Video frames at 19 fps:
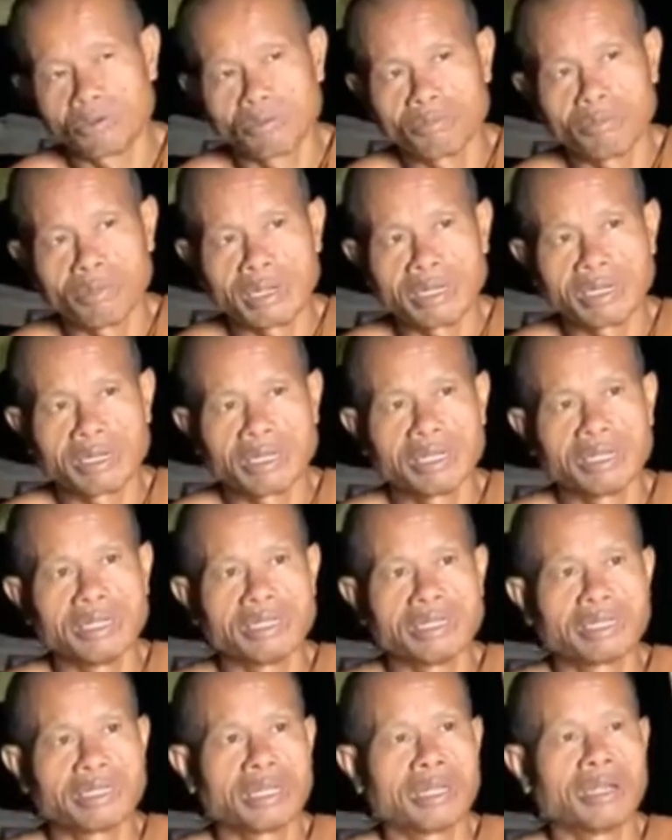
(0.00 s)
สุขมัน
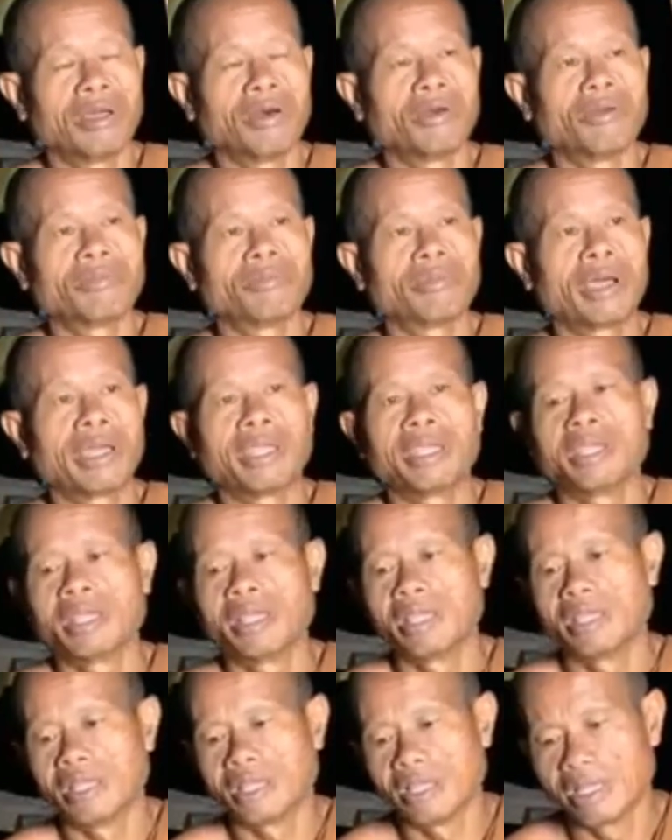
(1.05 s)
คือตลอดไป
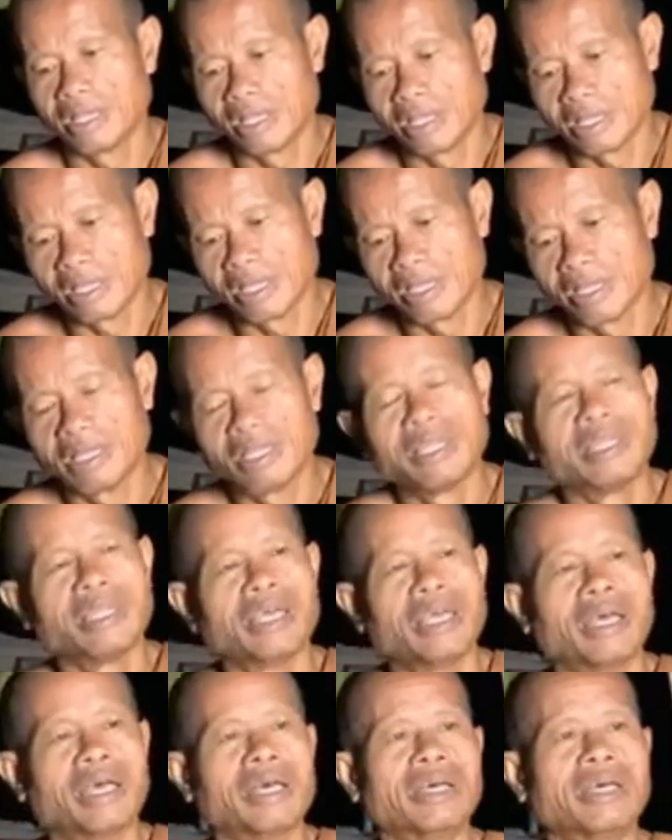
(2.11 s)

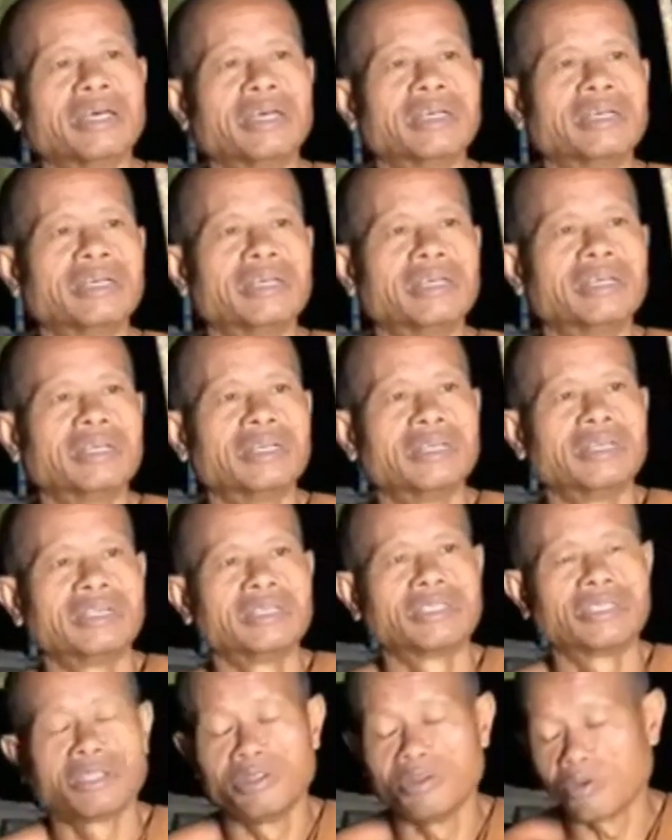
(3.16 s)
นะ
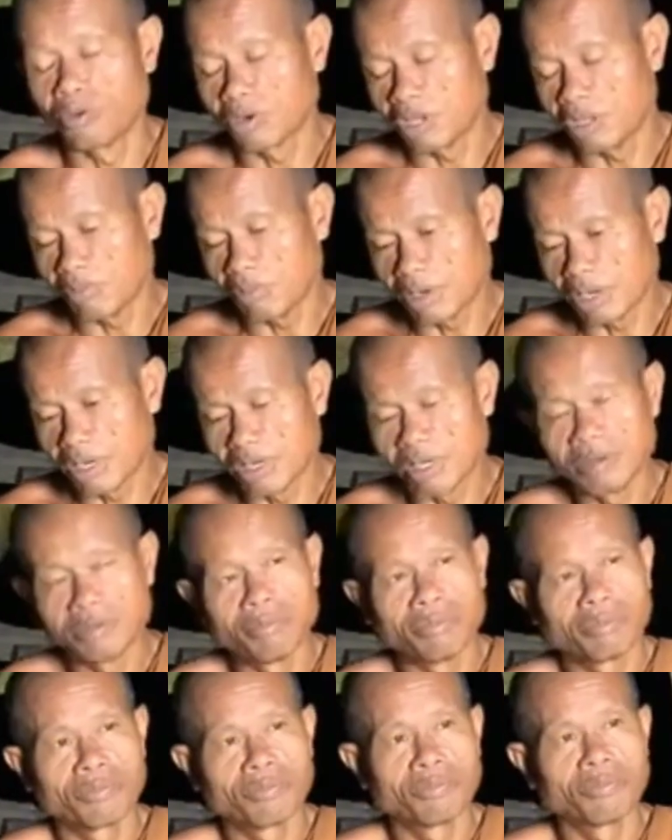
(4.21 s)
สนุกนี่มัน
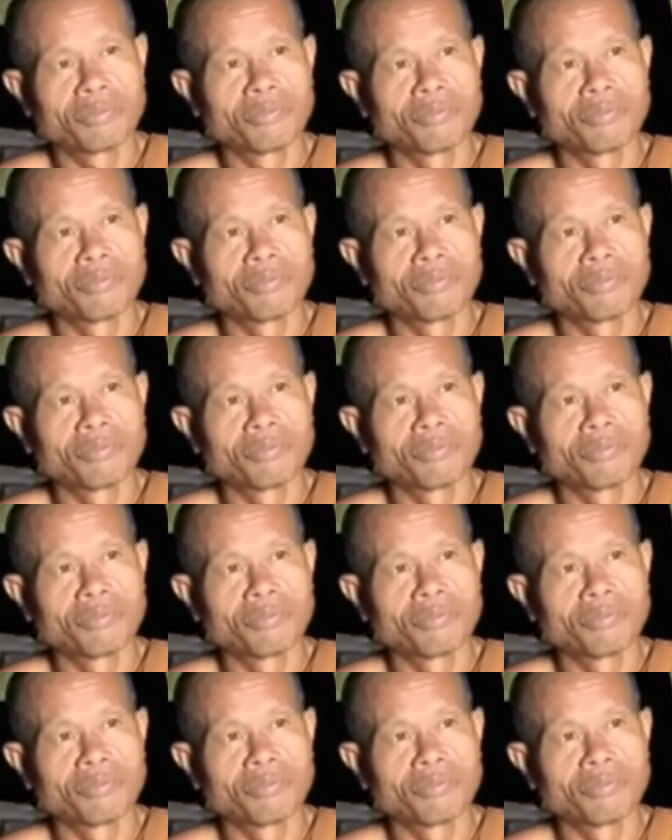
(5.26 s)
คือ